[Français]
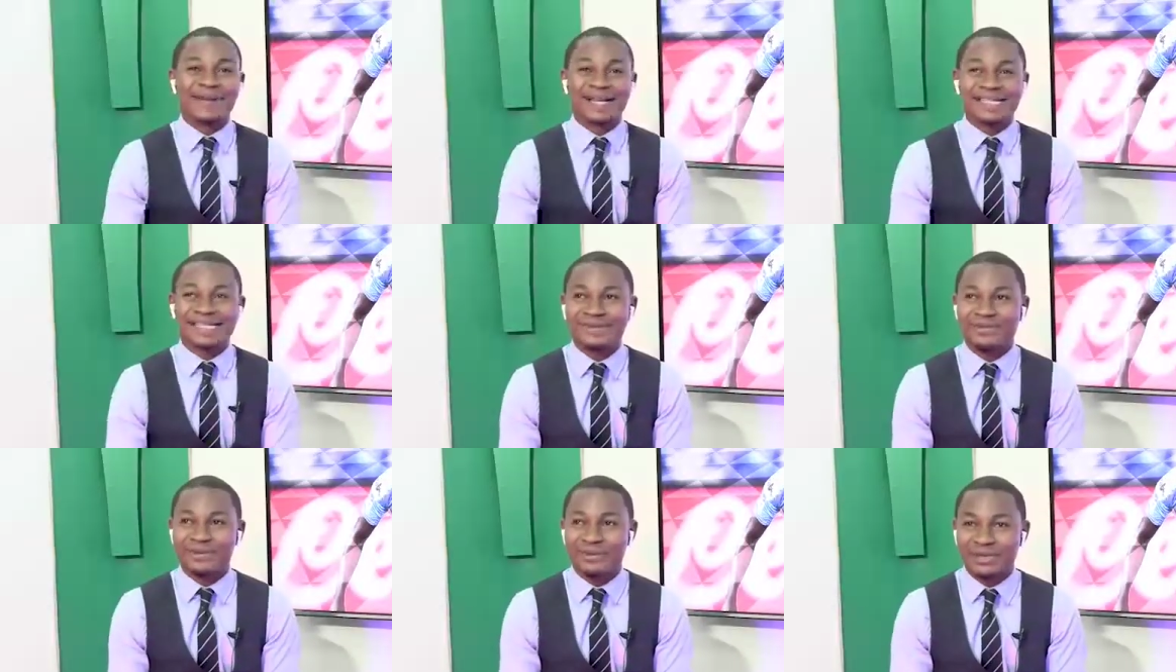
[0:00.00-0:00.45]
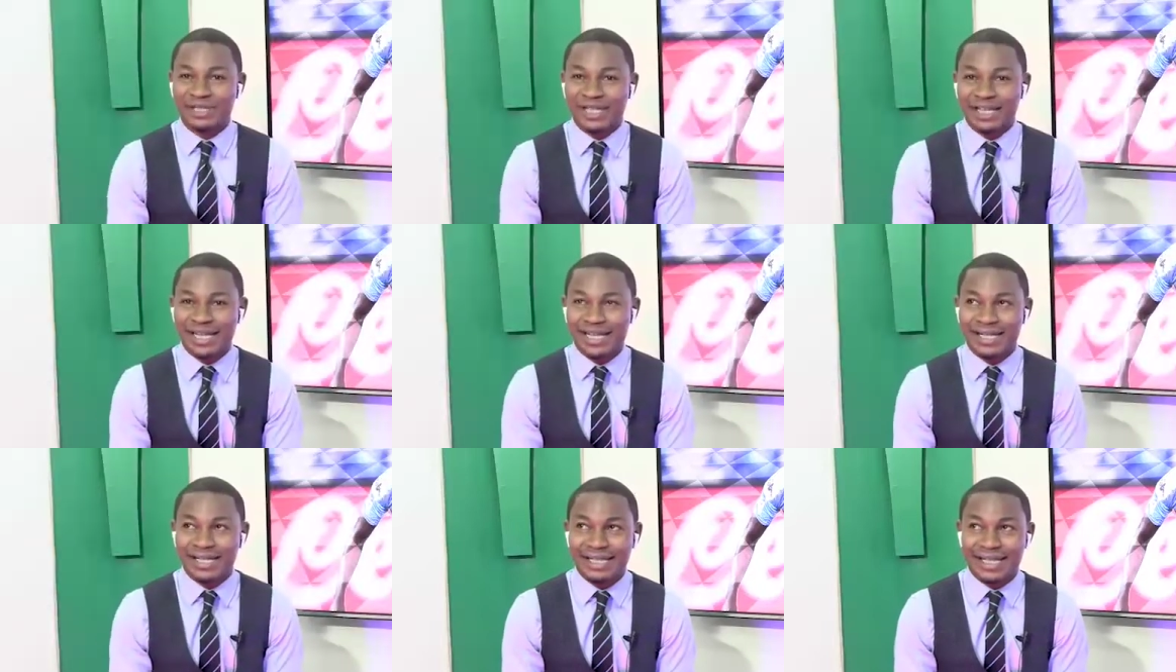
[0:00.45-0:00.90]
merci beaucoup,
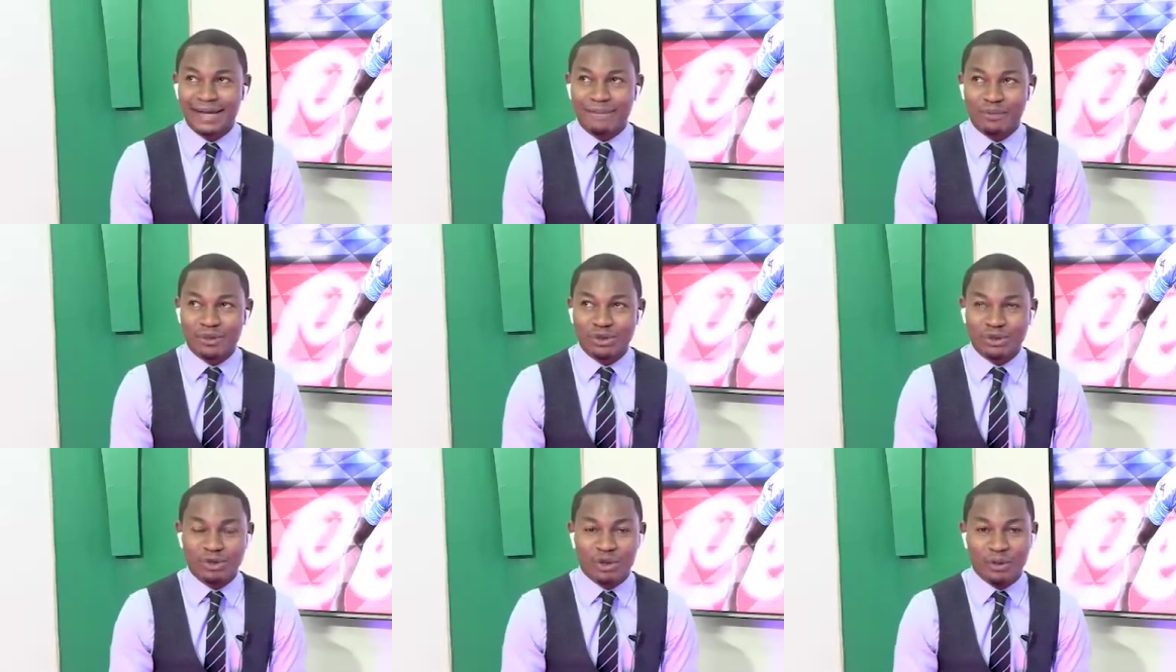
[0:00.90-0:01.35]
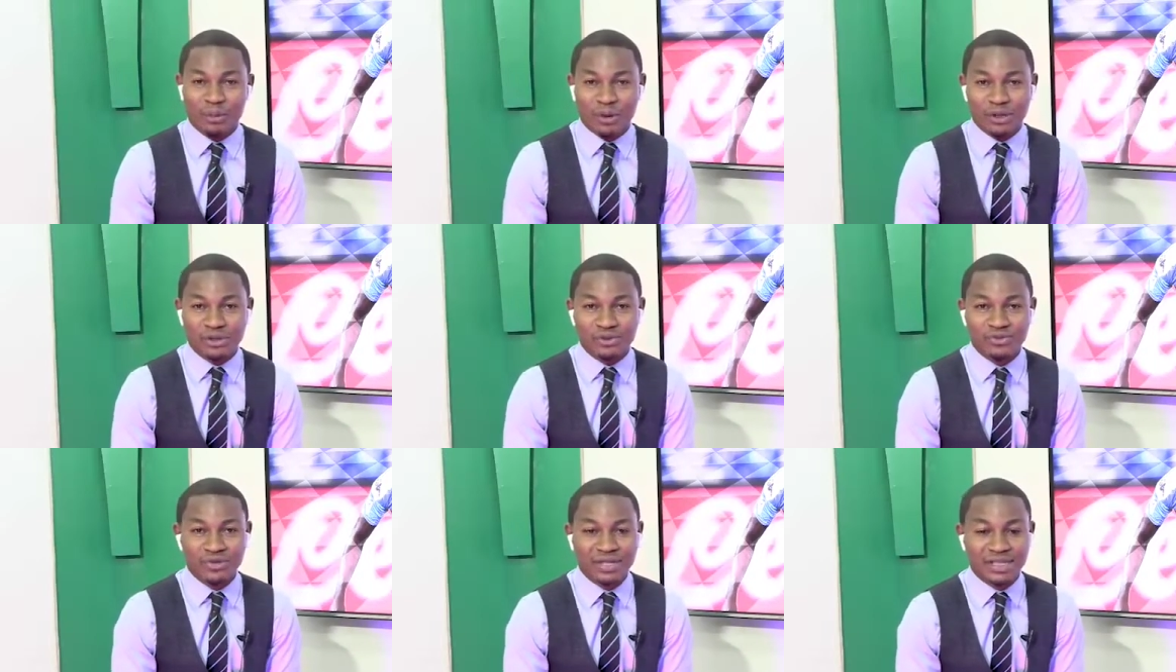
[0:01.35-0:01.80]
Chardin Keta, pour cette
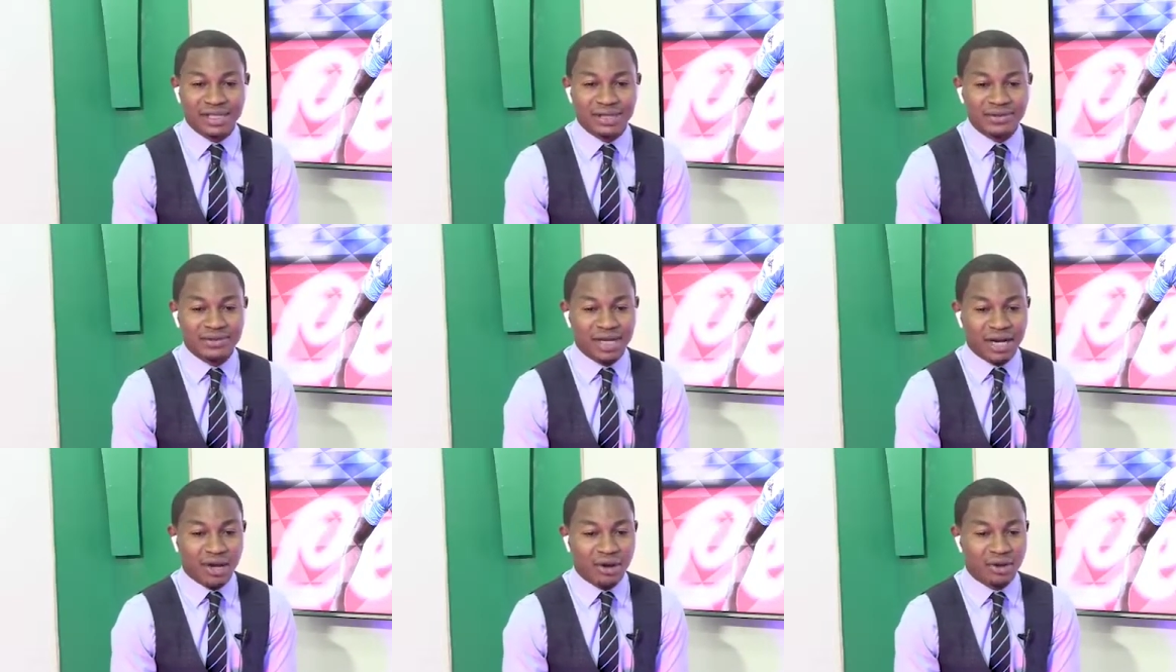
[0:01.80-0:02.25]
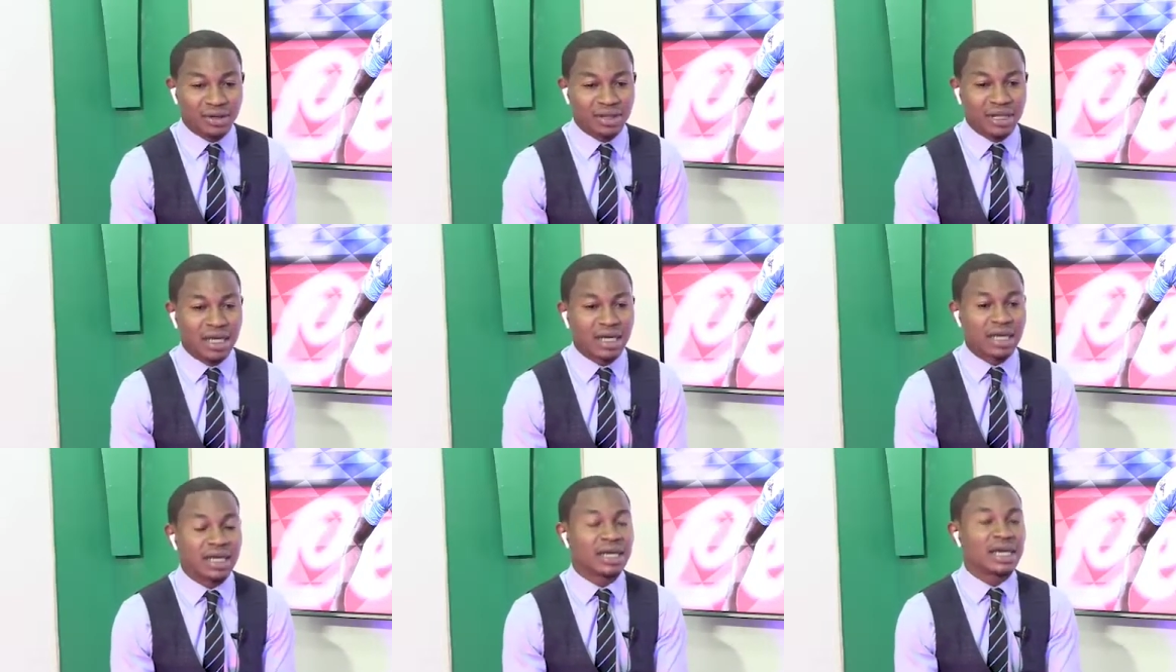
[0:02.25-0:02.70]
opportunité de nous
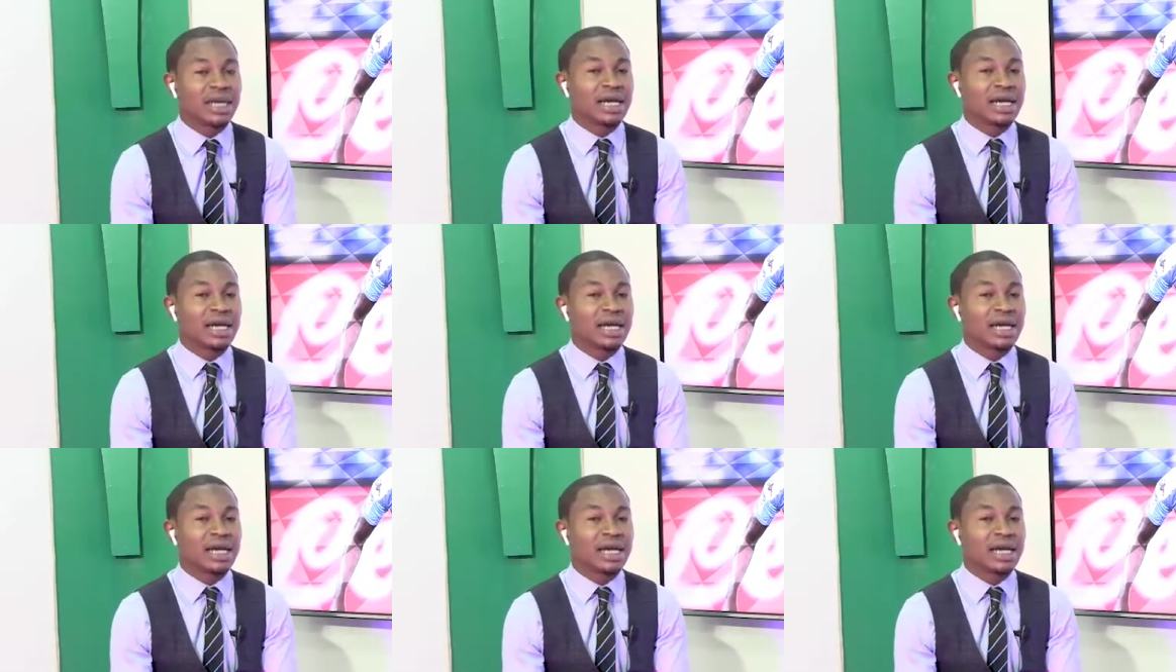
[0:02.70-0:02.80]
accorder.